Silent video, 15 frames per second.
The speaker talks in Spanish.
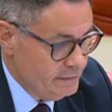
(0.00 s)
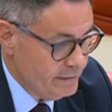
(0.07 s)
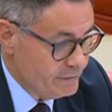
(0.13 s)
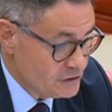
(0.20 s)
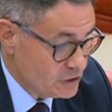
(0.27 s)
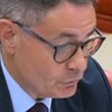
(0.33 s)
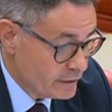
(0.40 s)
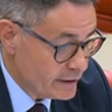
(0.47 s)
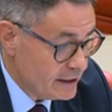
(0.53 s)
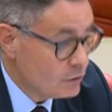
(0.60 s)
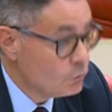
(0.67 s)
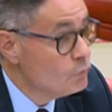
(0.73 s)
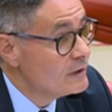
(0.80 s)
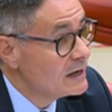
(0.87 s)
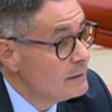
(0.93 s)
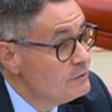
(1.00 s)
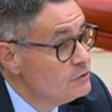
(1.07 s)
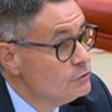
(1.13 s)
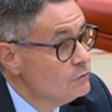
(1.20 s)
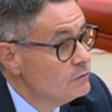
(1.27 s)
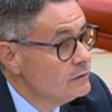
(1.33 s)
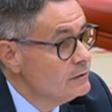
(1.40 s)
de desarrollarla con un
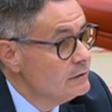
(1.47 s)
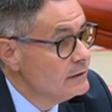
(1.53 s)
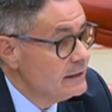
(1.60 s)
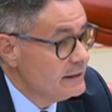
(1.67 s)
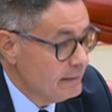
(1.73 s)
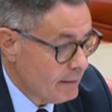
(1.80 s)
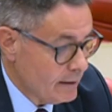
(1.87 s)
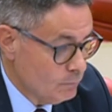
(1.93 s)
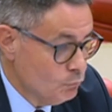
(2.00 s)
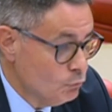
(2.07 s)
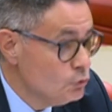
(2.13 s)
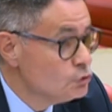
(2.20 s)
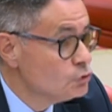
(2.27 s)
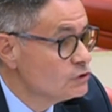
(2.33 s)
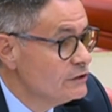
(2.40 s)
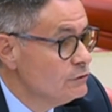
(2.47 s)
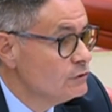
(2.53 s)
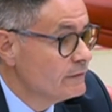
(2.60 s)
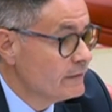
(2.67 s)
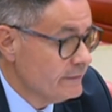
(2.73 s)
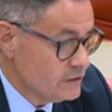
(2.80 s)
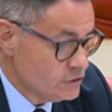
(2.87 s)
reglamento, que lleva muchos años
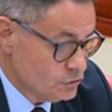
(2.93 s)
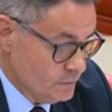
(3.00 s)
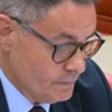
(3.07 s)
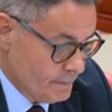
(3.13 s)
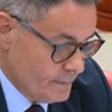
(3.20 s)
de retraso.